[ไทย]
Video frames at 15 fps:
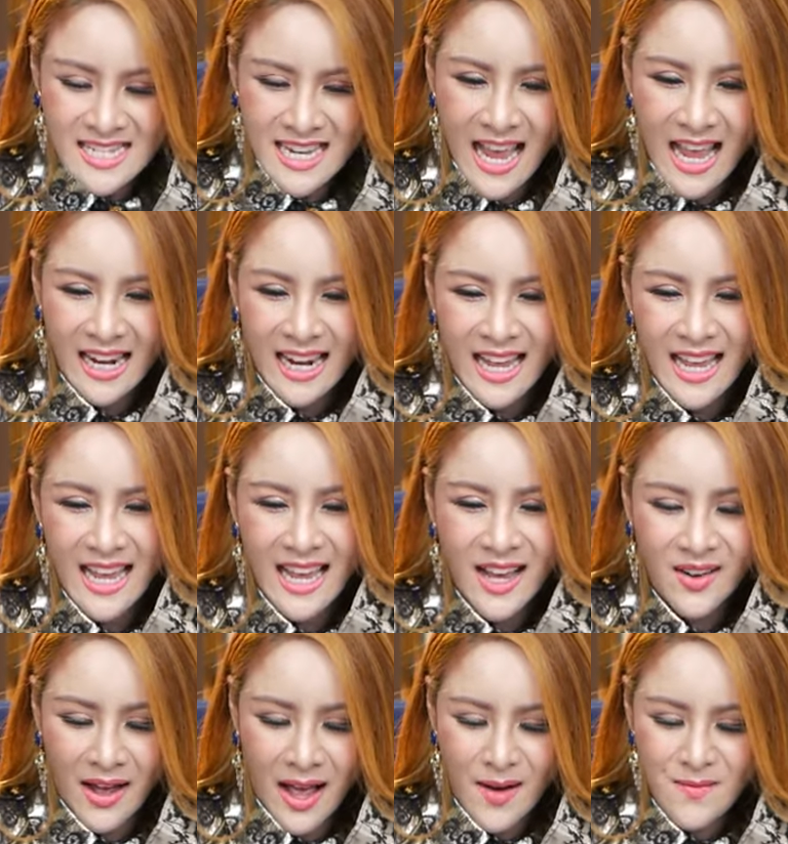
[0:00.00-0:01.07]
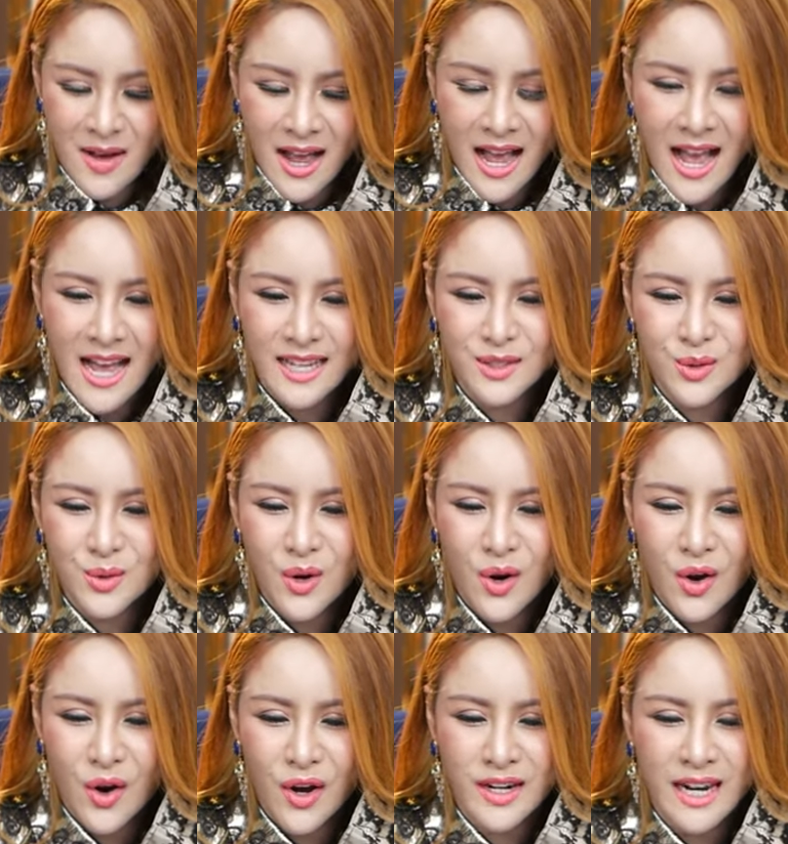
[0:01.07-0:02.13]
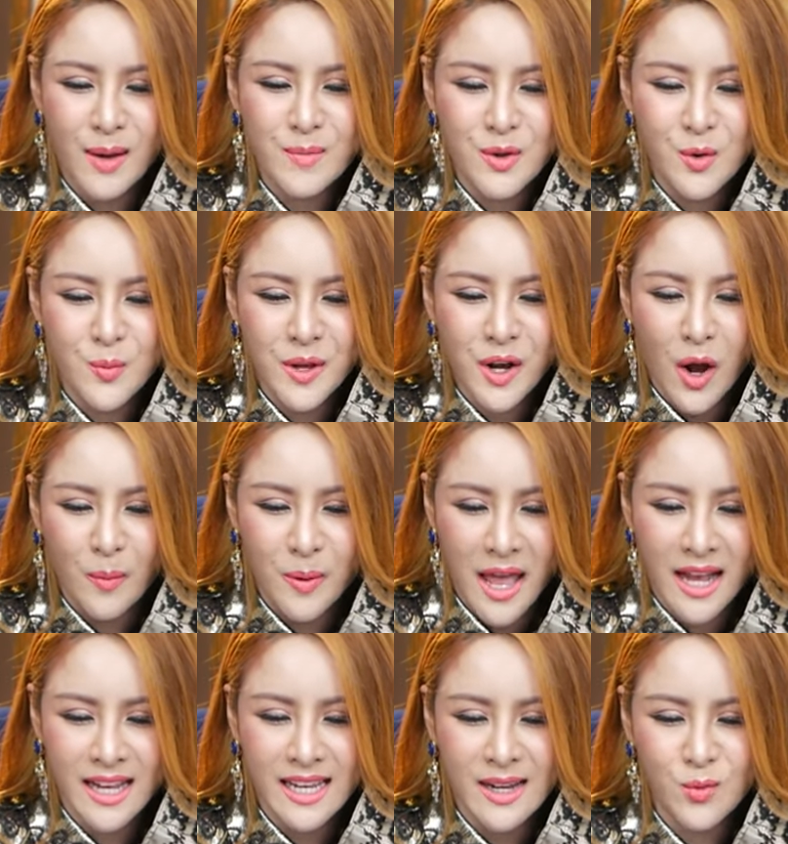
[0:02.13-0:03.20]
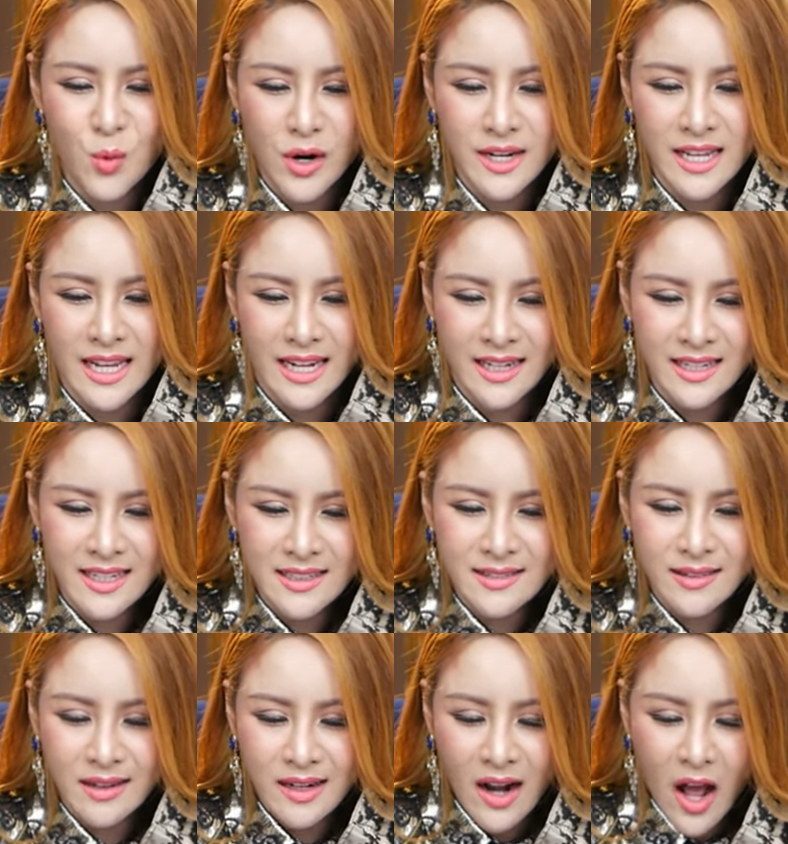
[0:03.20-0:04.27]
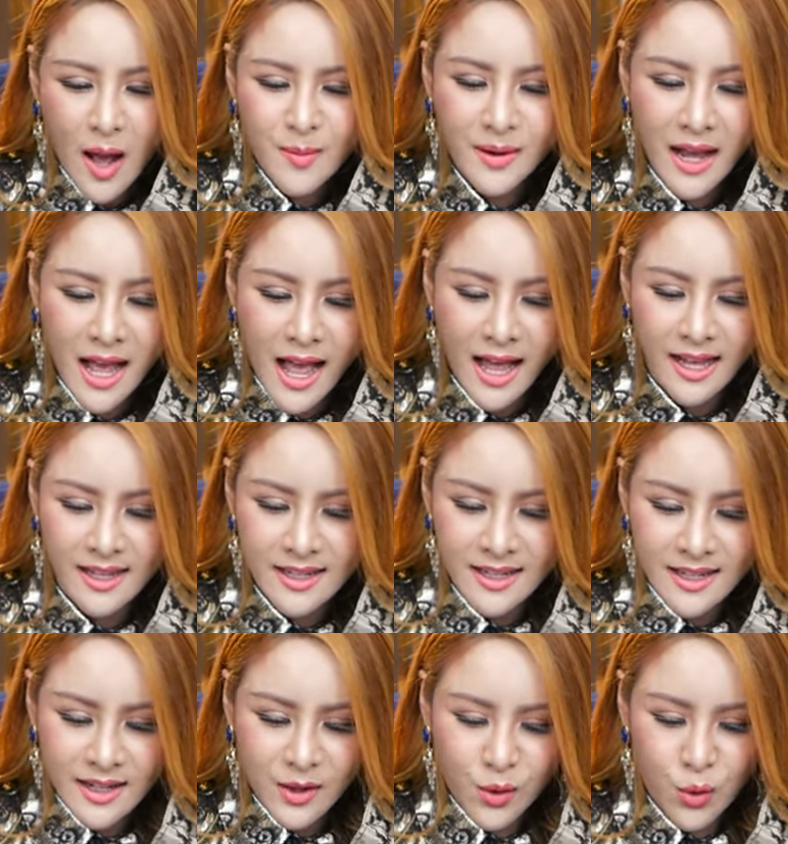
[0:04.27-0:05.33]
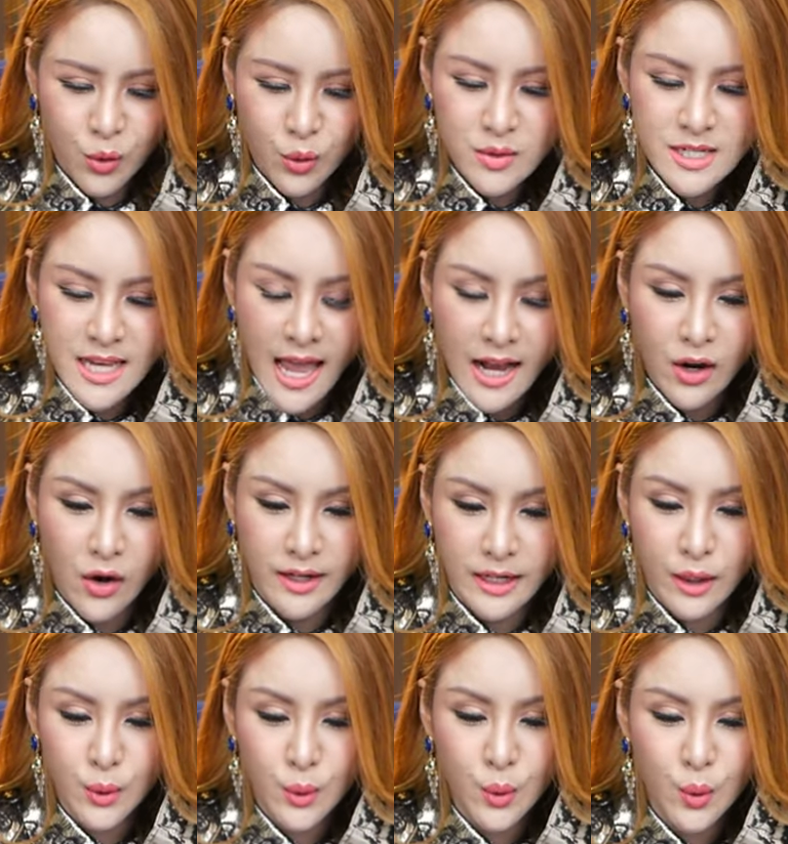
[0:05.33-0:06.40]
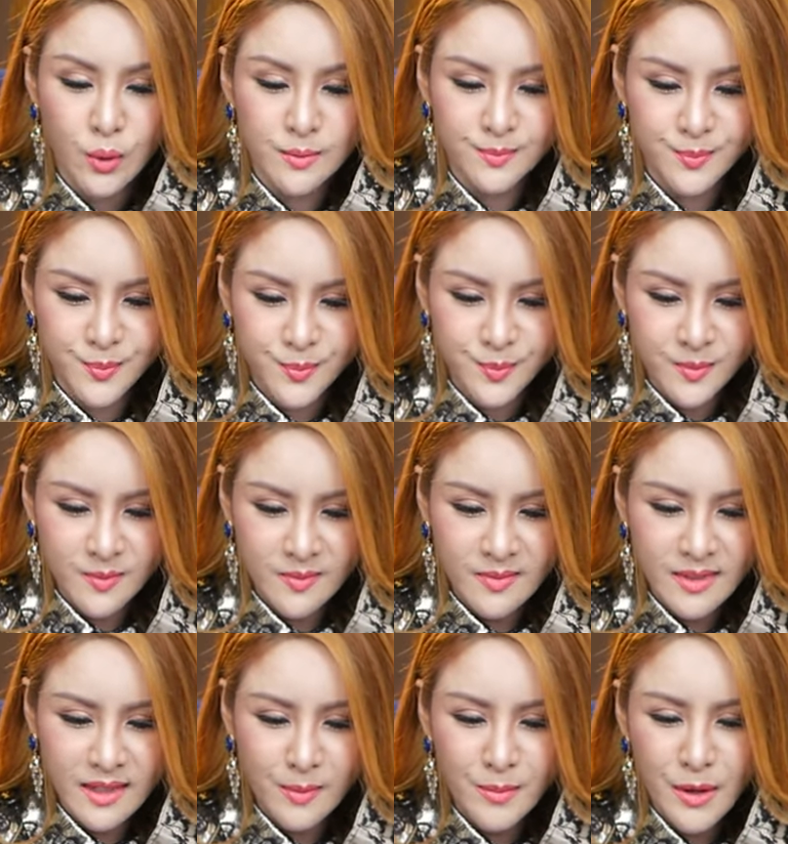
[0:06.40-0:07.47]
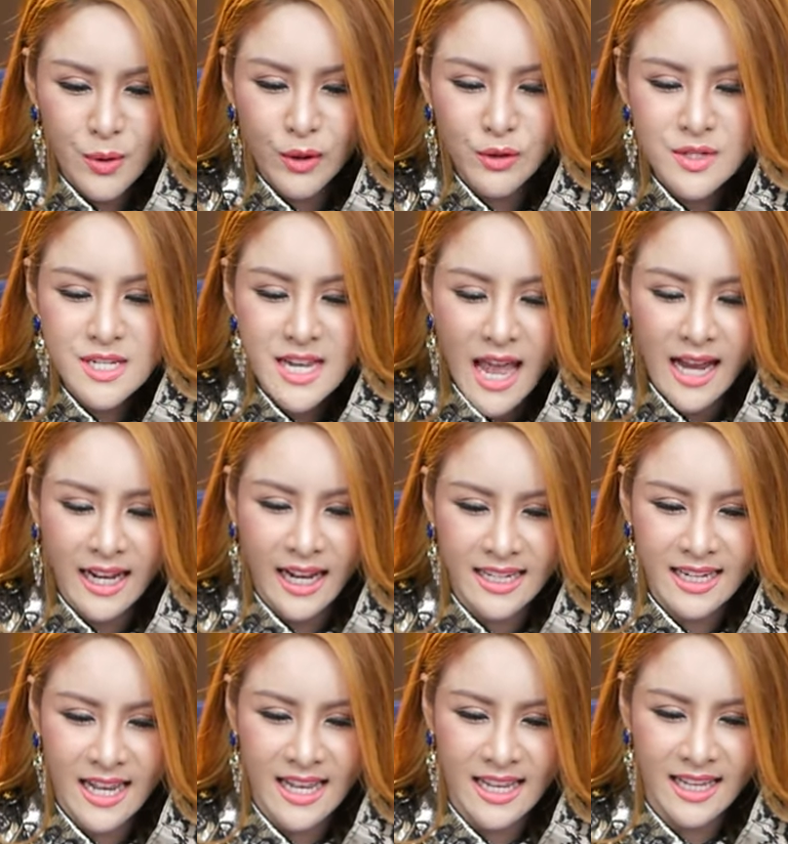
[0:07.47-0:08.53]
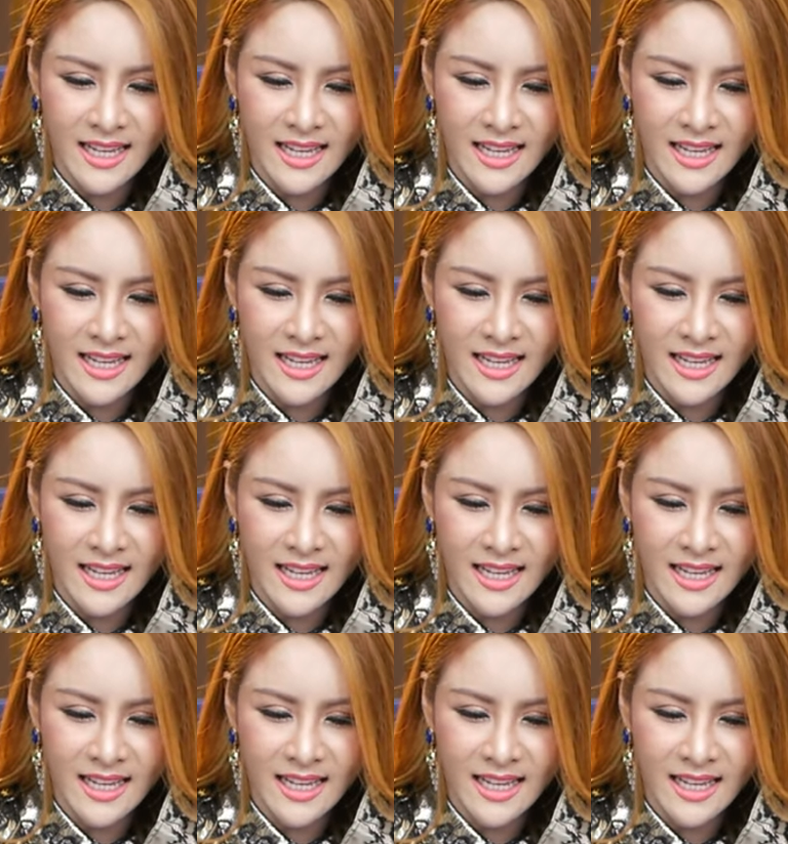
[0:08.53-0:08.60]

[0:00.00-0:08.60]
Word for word: แชร์แล้วเอามาทุกคนอาหมิวพี่ขอเพลงวนอีกหนึ่งรอบค่ะครูรุ้งแชร์ก่อนนะลูกหมิวเราต้องแชร์กันใน